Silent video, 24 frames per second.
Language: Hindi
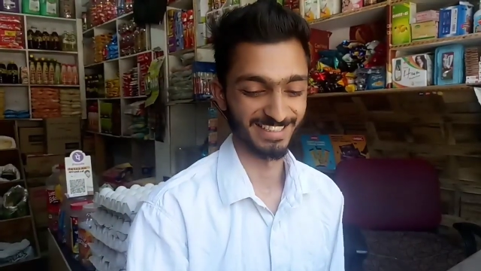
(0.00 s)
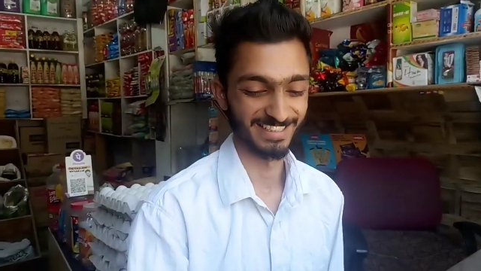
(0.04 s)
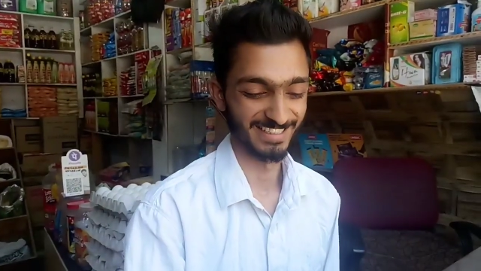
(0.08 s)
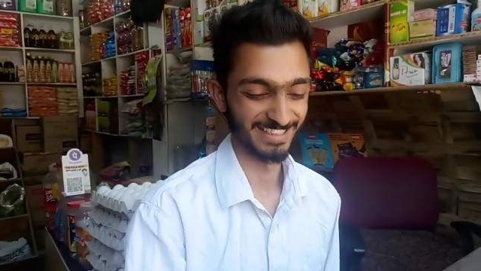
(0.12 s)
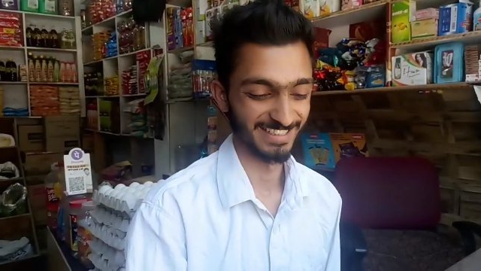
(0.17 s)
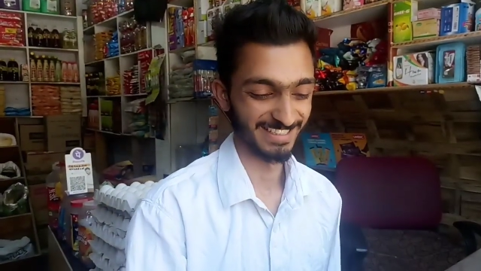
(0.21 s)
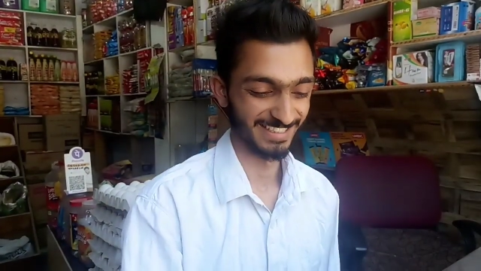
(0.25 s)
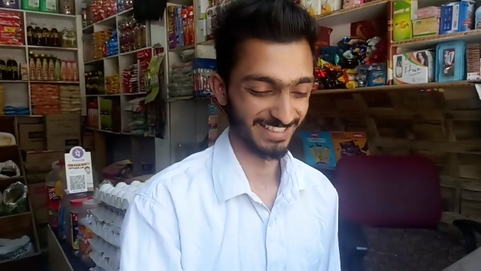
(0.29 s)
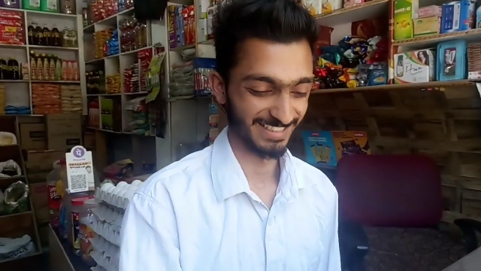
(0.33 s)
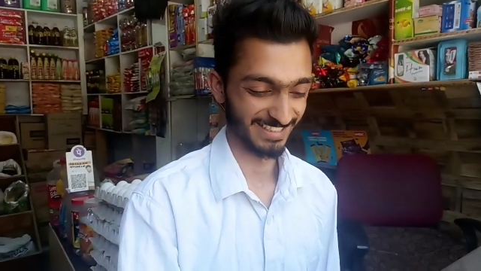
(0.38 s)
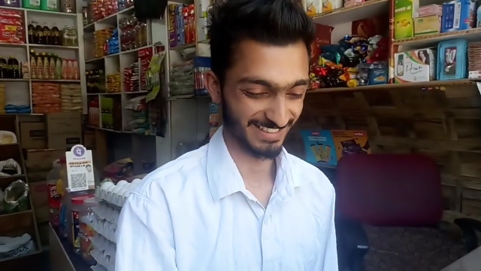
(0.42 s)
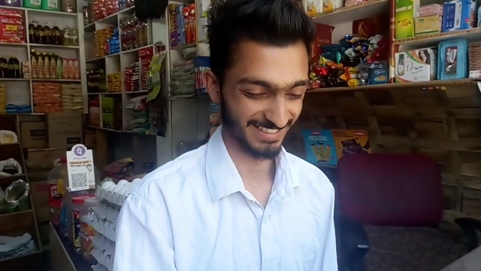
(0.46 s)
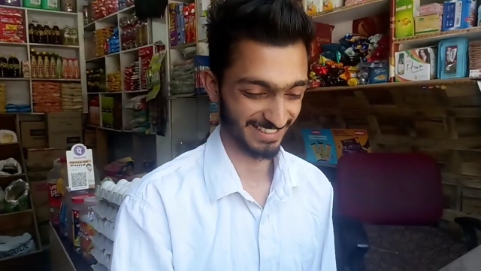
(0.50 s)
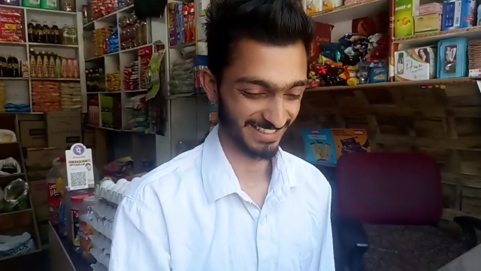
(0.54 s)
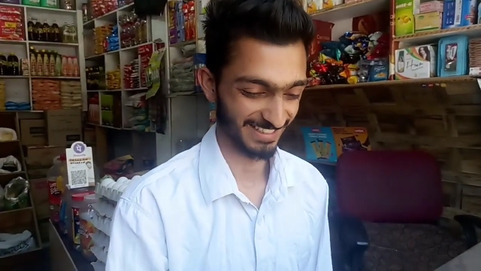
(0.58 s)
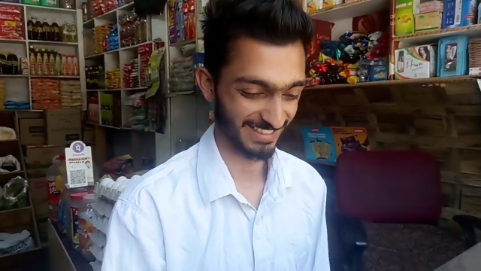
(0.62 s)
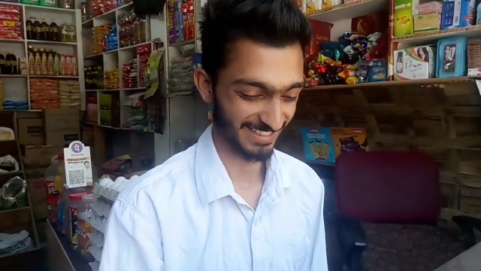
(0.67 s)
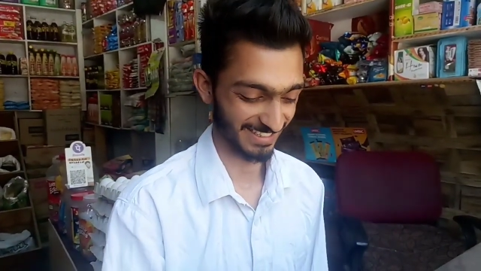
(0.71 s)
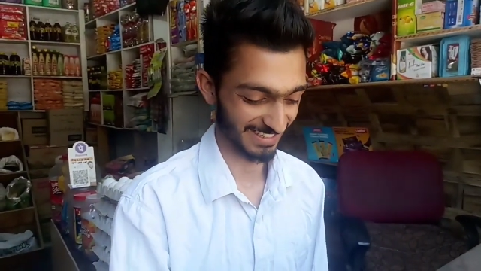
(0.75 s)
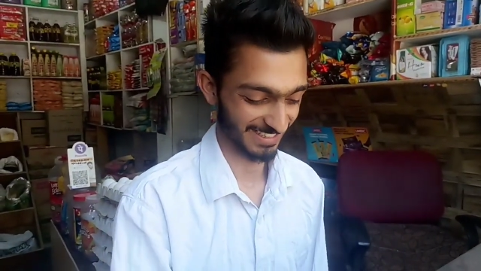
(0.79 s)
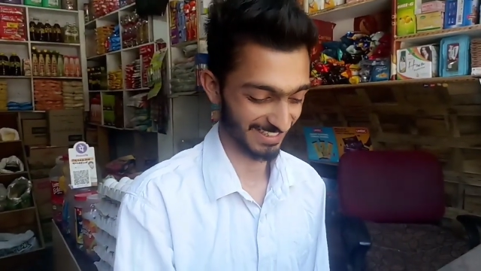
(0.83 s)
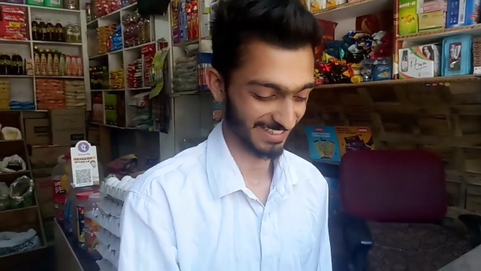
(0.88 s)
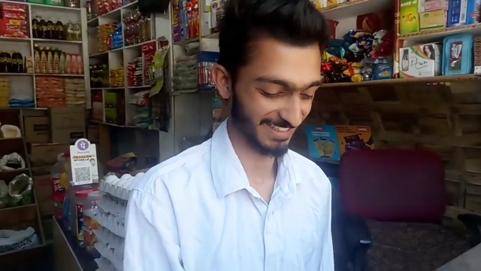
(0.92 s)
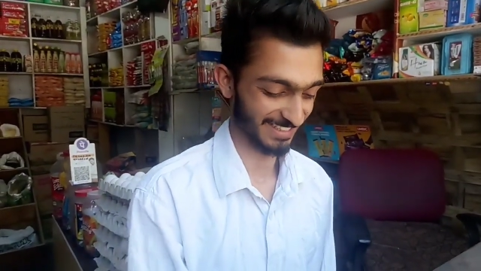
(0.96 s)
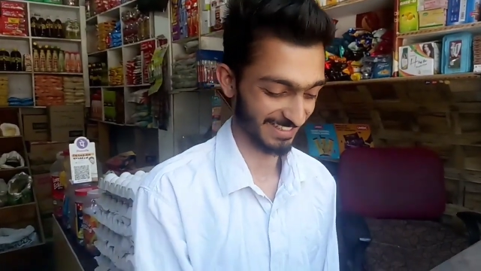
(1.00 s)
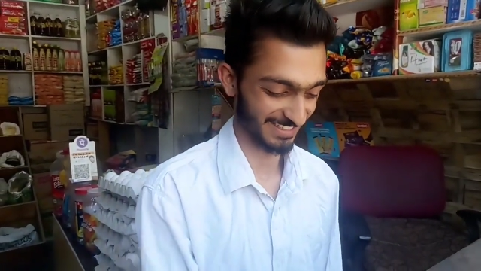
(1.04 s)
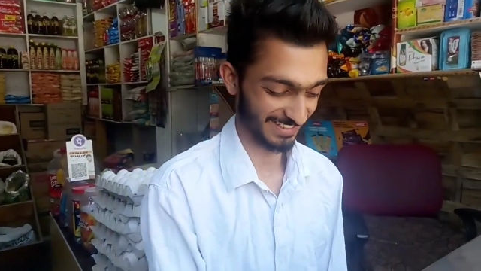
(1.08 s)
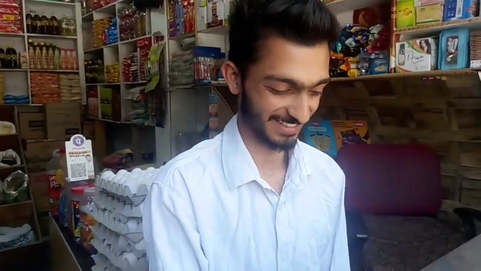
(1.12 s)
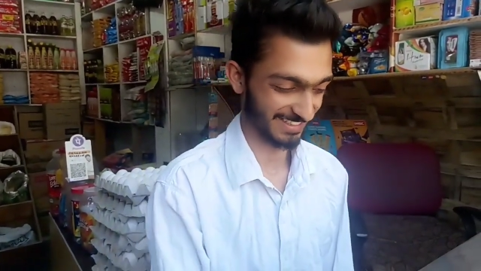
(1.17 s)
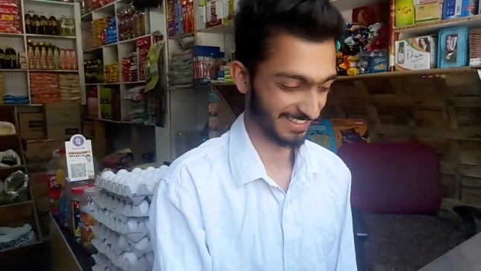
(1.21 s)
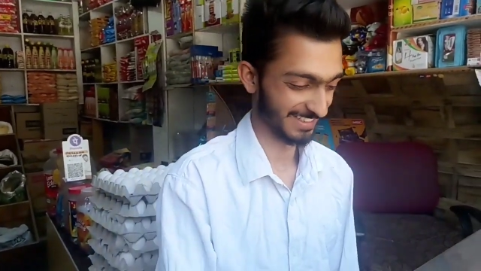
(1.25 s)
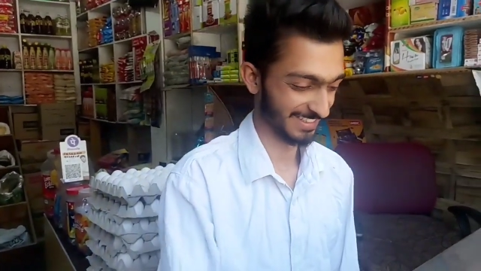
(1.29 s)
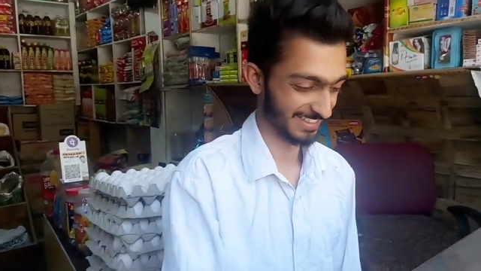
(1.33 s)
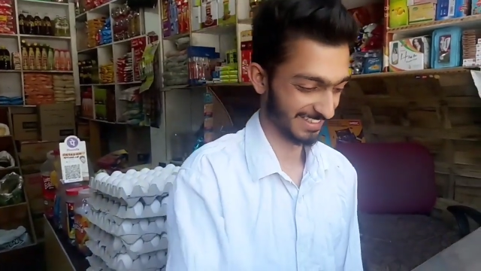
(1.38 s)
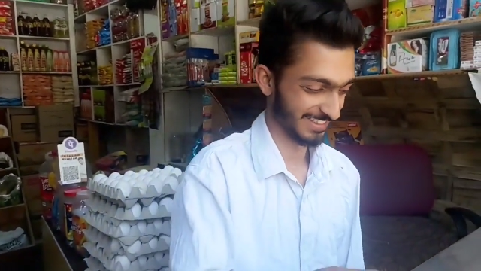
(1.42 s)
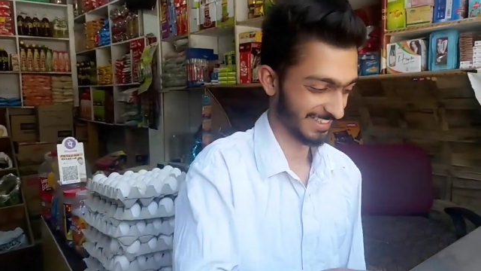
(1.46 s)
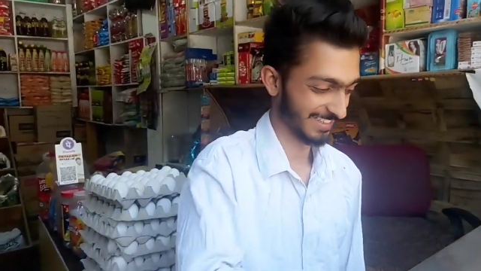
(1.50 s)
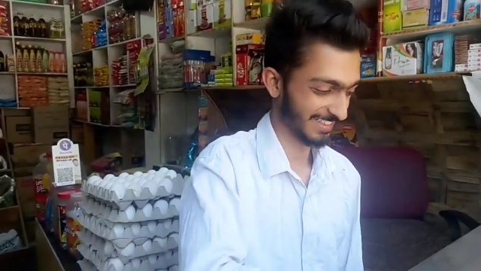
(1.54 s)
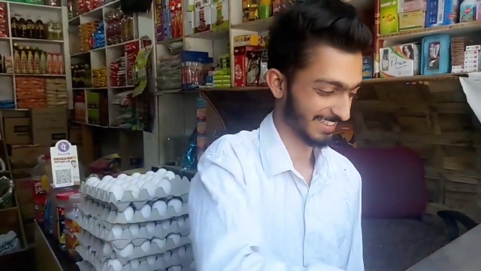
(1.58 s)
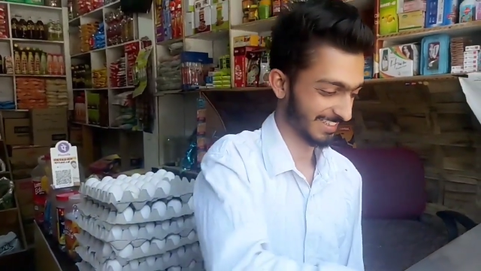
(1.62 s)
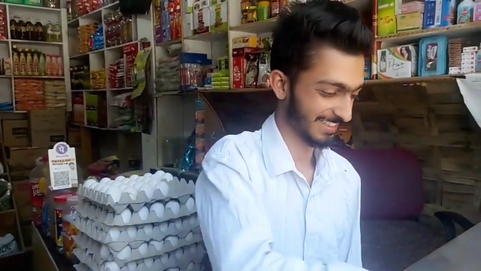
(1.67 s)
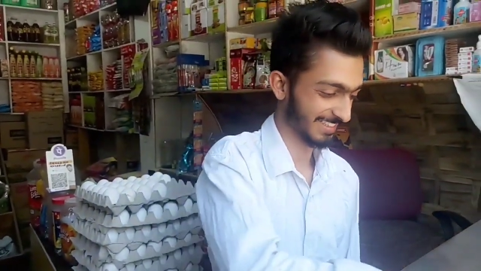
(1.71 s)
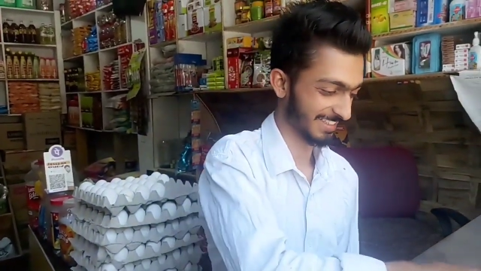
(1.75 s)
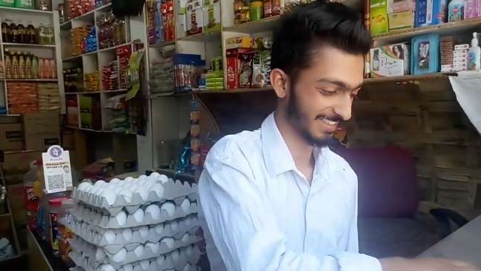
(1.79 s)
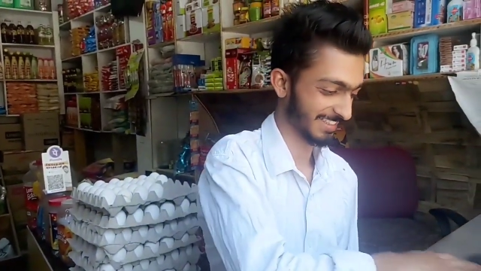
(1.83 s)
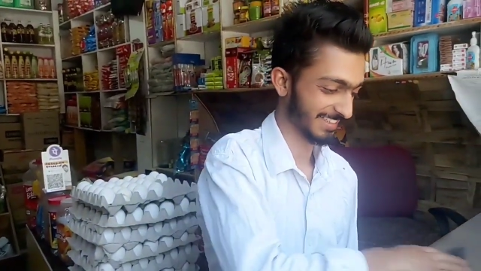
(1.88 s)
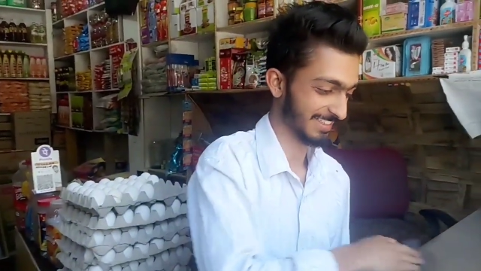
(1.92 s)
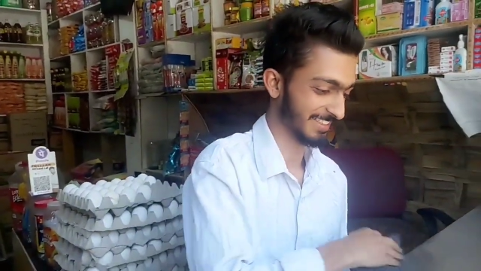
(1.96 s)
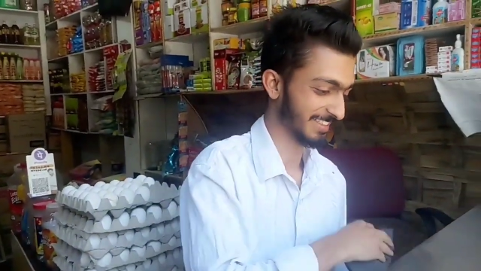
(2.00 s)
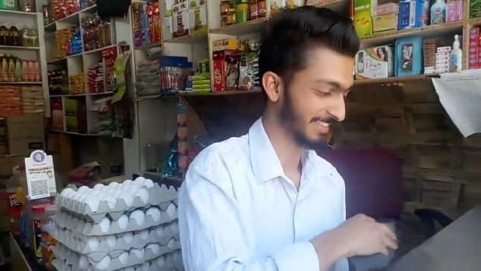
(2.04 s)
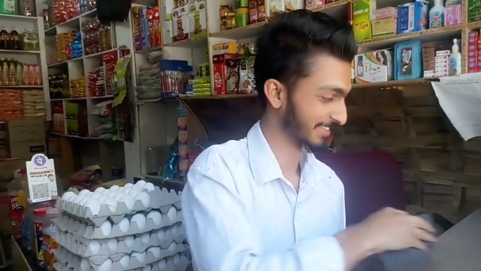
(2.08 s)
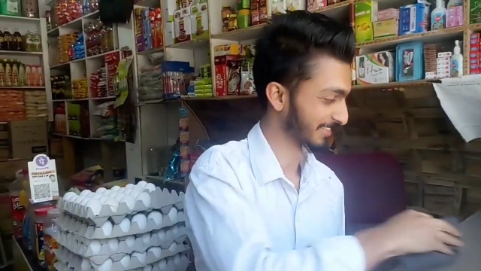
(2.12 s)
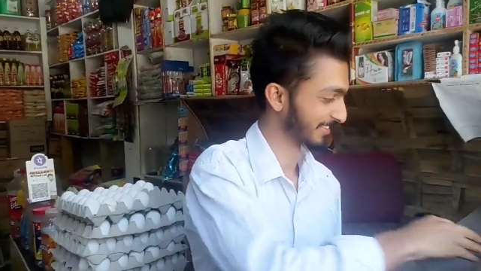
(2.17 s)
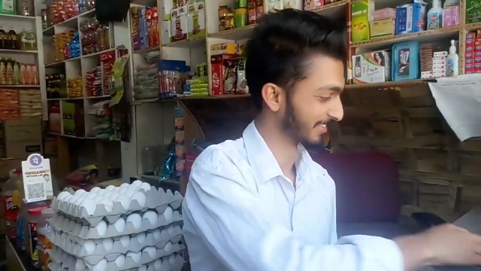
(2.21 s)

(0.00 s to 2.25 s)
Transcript: जोगिंदर तोरा भाई जोगिंदर सिस्टम हिला